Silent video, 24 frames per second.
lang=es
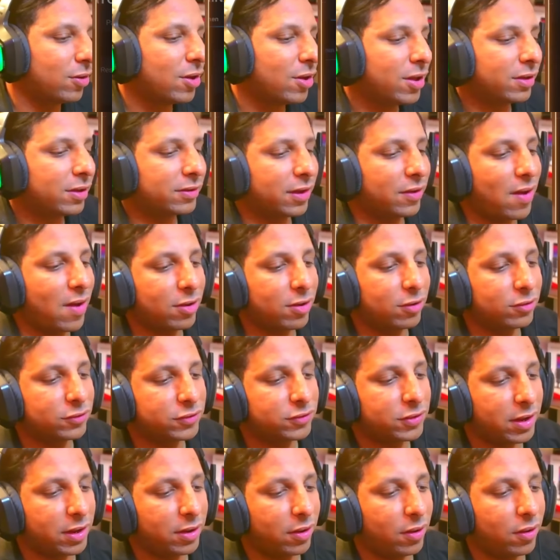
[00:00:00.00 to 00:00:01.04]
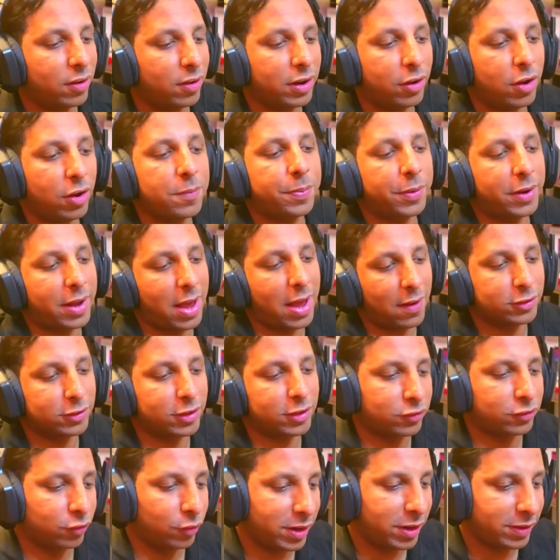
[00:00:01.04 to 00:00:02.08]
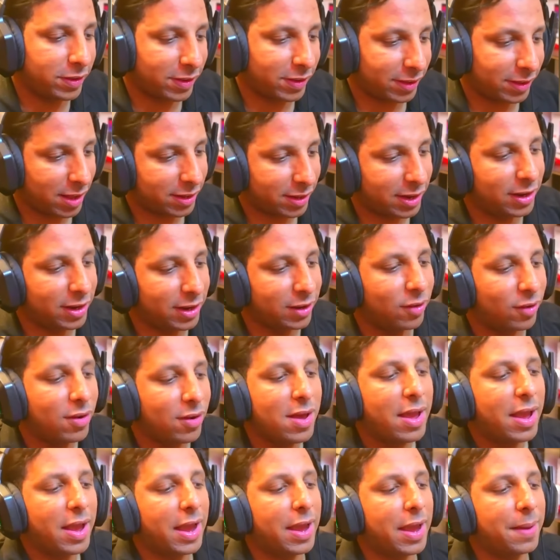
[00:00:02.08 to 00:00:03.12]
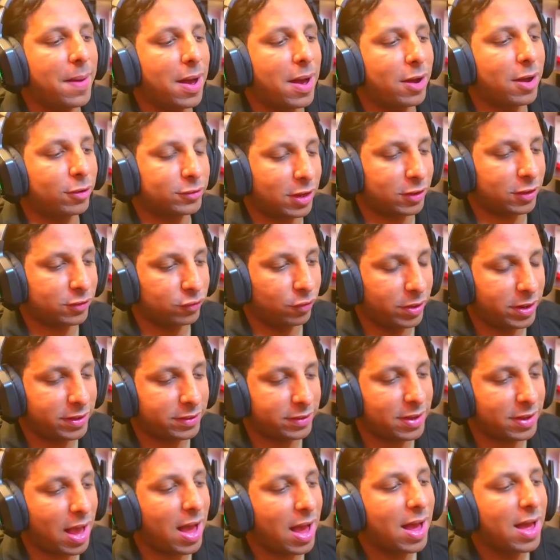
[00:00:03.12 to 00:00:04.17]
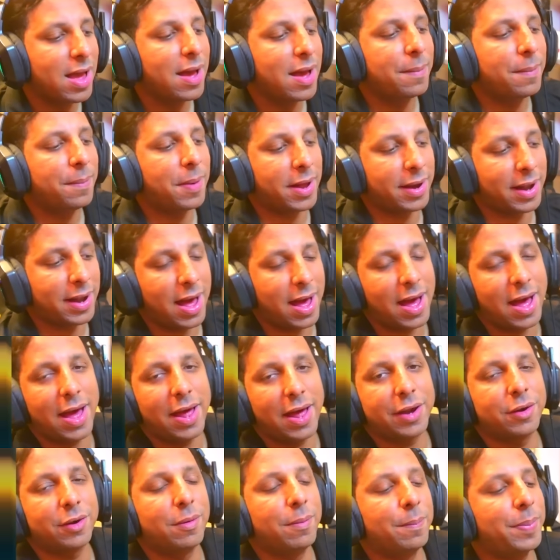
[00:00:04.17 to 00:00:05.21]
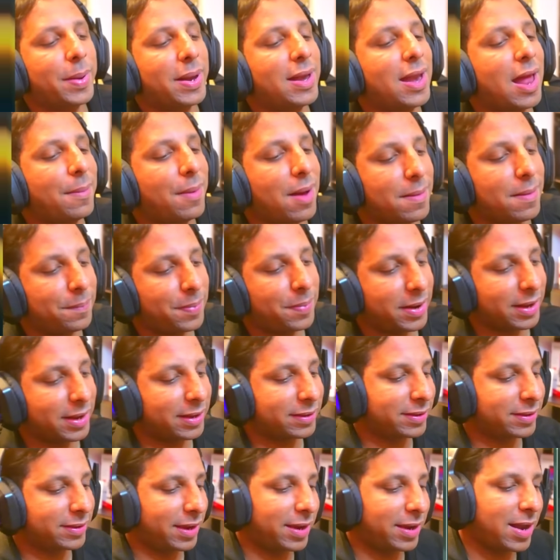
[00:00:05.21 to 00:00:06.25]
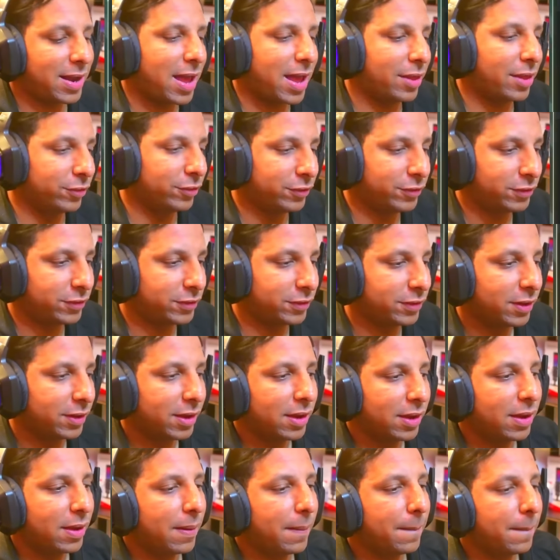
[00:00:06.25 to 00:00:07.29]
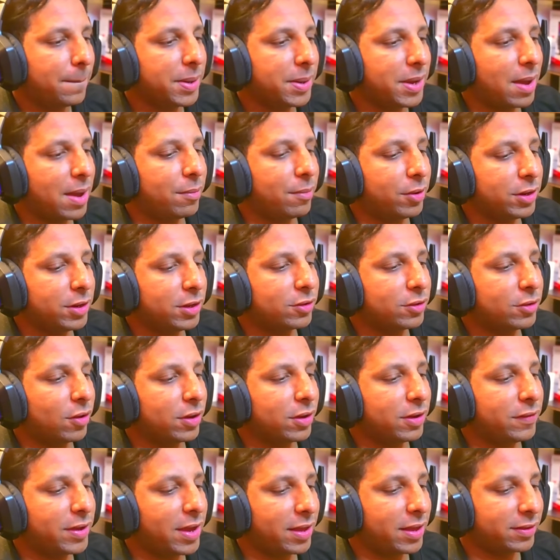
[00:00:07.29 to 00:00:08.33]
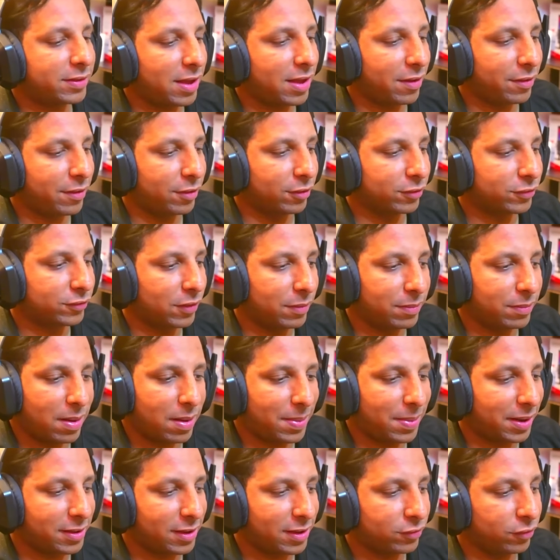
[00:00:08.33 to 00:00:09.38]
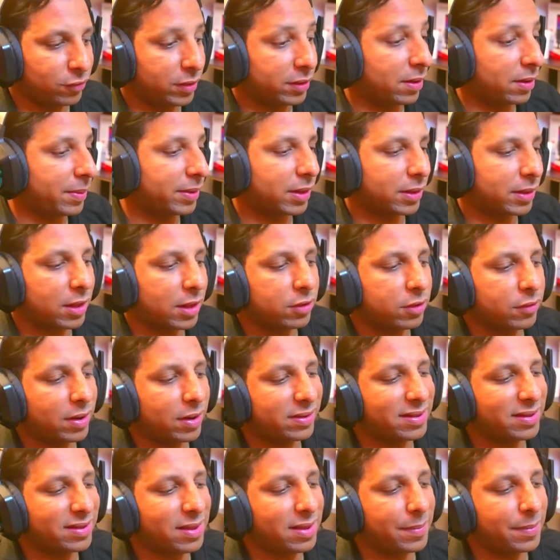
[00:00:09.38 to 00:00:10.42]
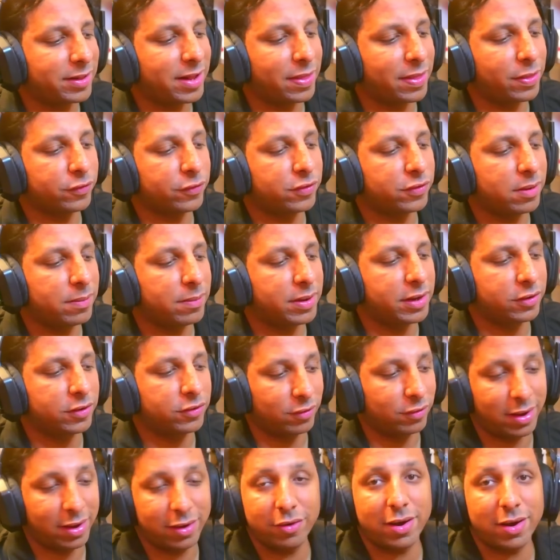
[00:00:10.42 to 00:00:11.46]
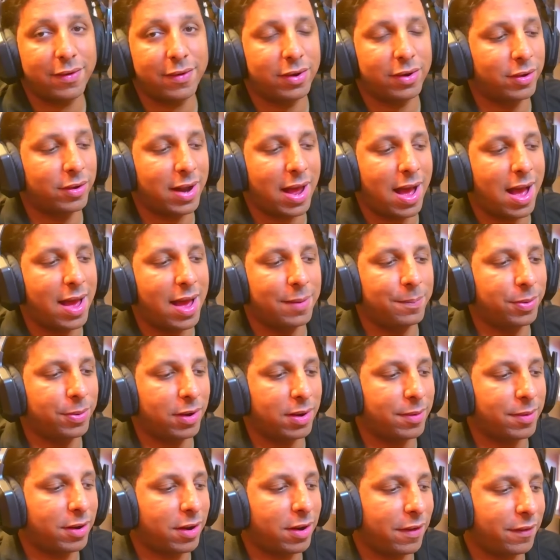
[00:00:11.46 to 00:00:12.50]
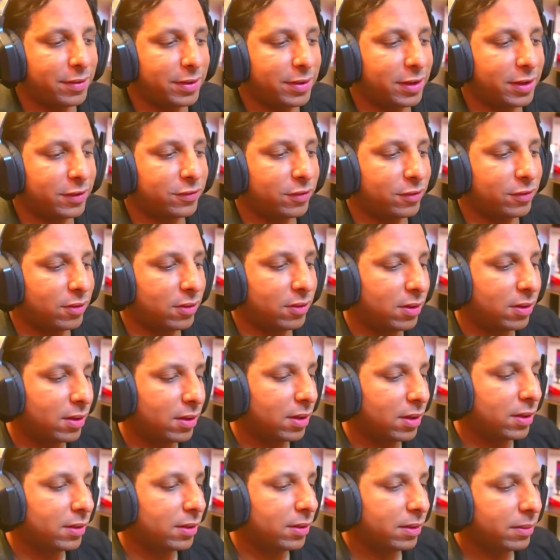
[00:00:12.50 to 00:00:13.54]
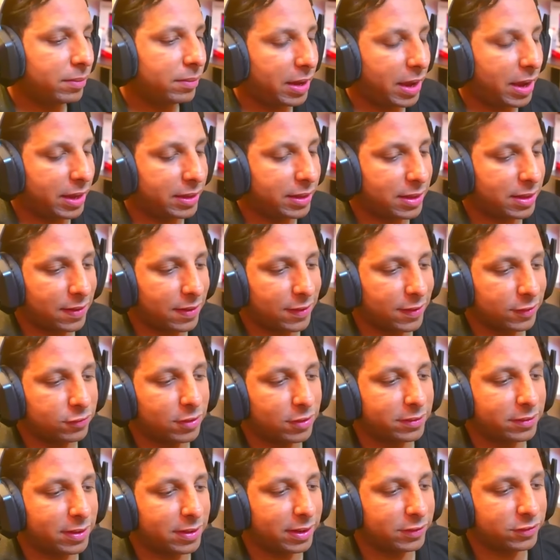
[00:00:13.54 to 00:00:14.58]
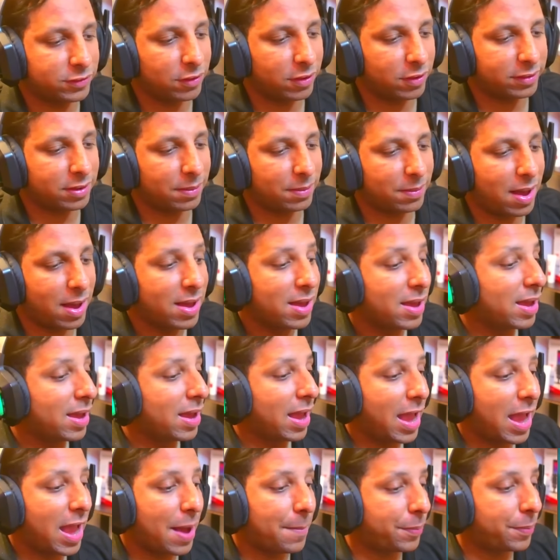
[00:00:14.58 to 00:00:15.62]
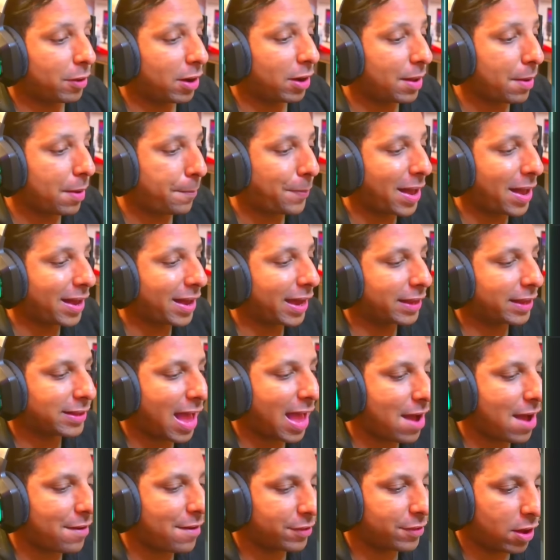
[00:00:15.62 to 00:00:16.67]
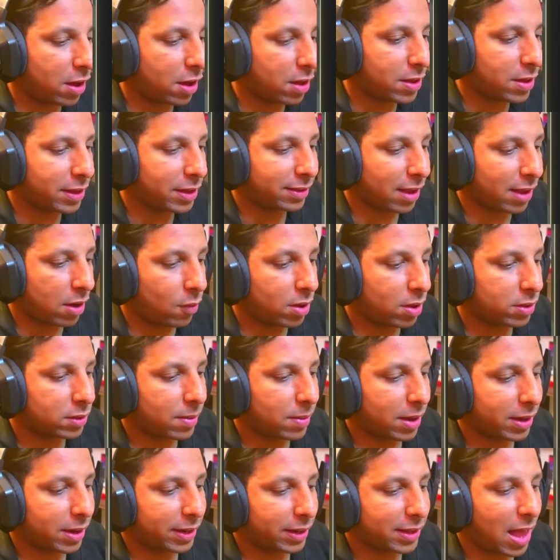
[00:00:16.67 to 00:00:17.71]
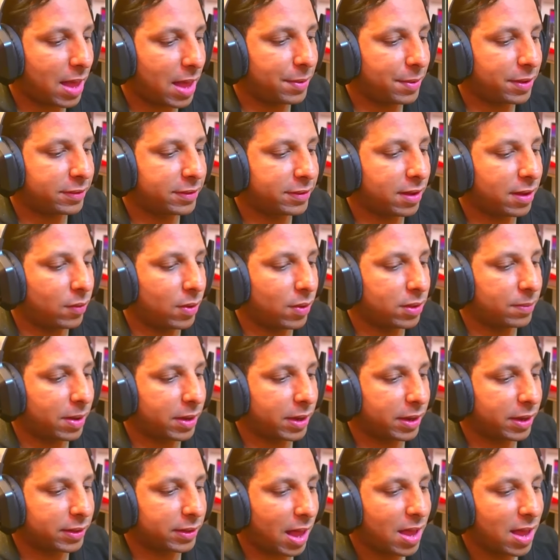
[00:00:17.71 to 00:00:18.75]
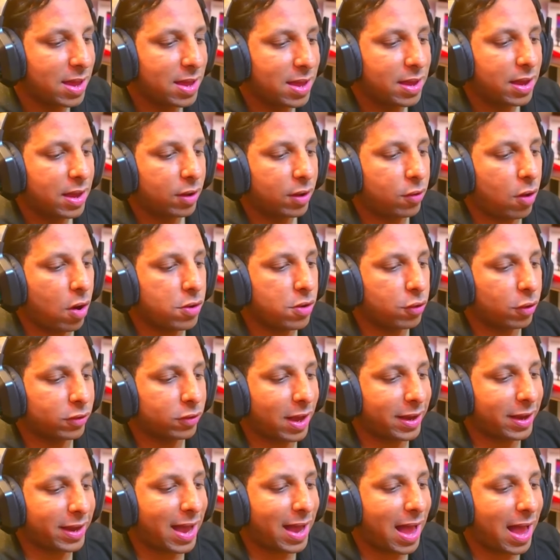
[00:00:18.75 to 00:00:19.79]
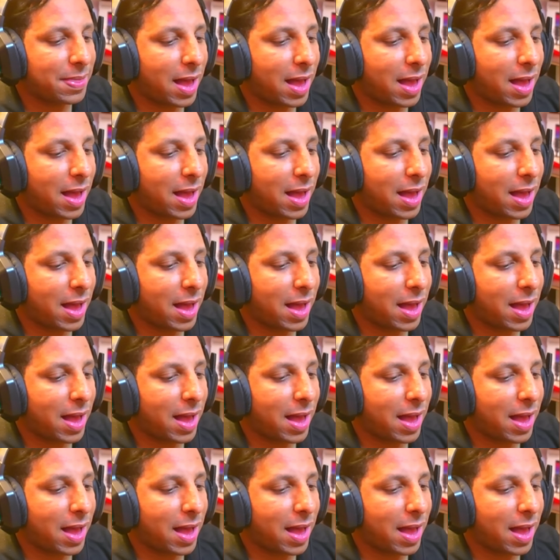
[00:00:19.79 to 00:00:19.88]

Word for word: Se va con 0 goles hoy, pero ya contra Suiza, tranquilo. Él va contra Suiza para romper la para que se llena de dulce. Bien bonito y bien sabroso. va para arriba Suiza. Mientras tanto, Brasil está perdiendo sin Vinicius. Eh, no era, el problema no era Vinicius, ¿no? Mierda, qué basura de selección esa más. El problema es Paquetá, brother. Está jugando Paquetá. Dame si está jugando Paquetá. Coño, saquen al,